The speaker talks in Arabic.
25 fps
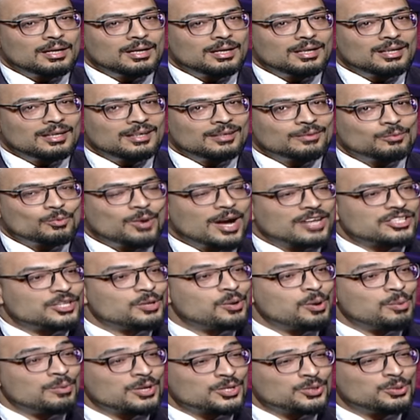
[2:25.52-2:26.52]
آه، وعشان
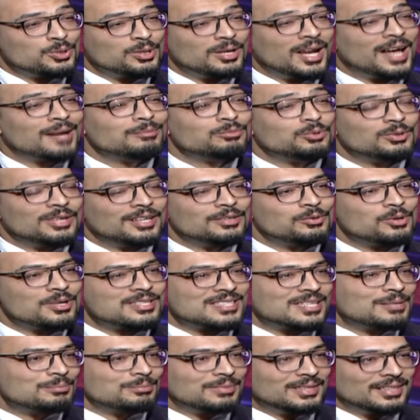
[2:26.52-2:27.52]
هو مشهور الحمد لله ان هو
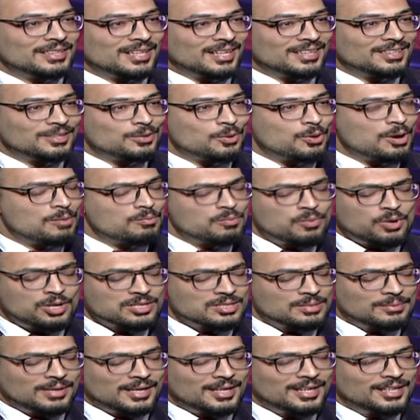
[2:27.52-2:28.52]
سيمبل يعني هو
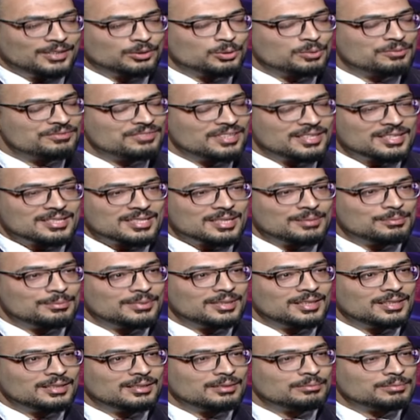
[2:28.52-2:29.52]
معظم حالاته فيري
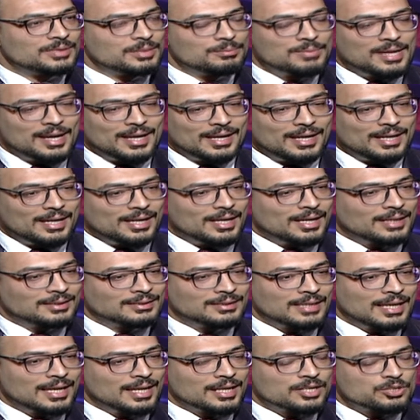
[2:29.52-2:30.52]
سيمبل تبقى
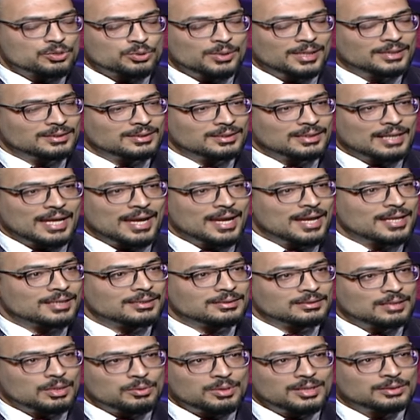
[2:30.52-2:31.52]
اتاك شويه اجهاد
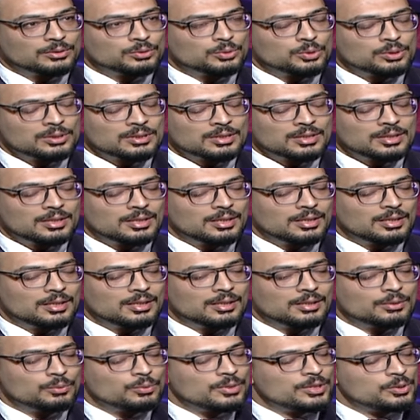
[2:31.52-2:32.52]
توتر
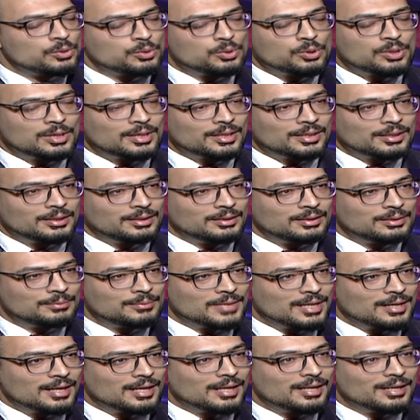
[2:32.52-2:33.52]
ويروح
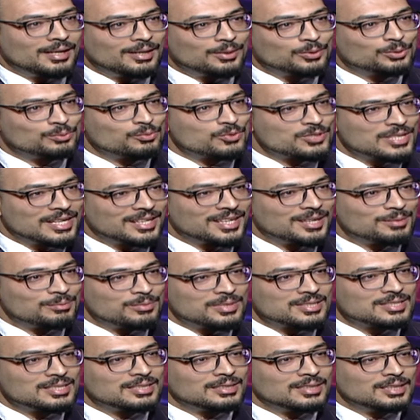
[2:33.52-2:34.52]
يبقى ياخد مسكن
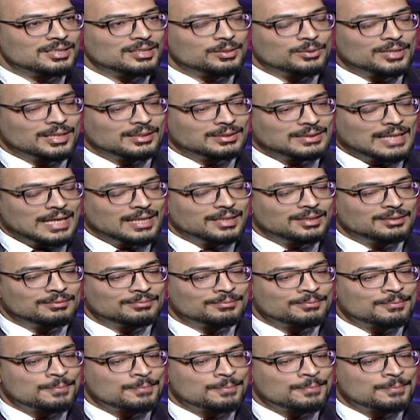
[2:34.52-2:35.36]
بسيط كده وينتهي